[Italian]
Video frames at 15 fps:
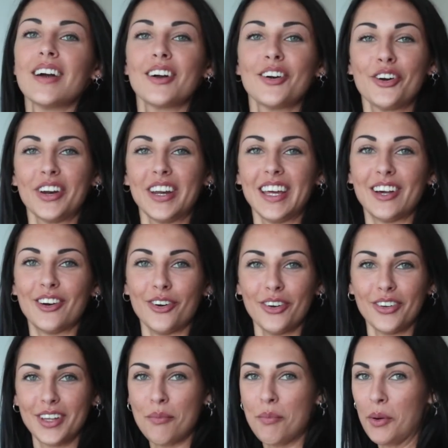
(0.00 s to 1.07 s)
Con
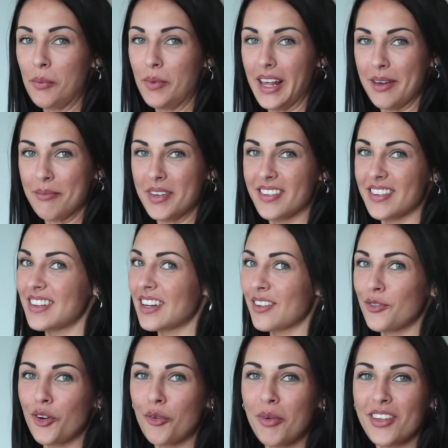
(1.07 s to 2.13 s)
Rico i problemi si
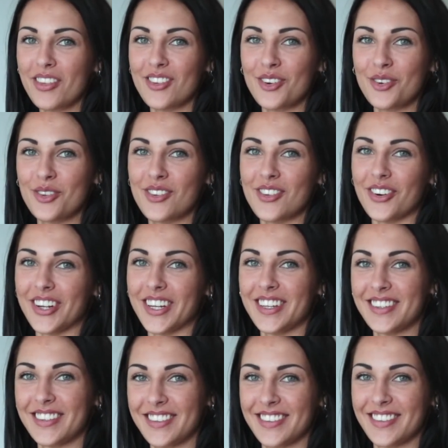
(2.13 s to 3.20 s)
trasformano in
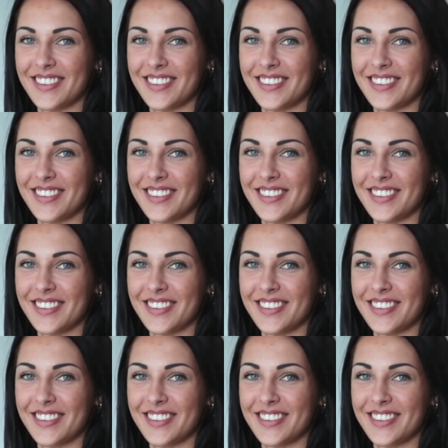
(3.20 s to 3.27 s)
soluzioni.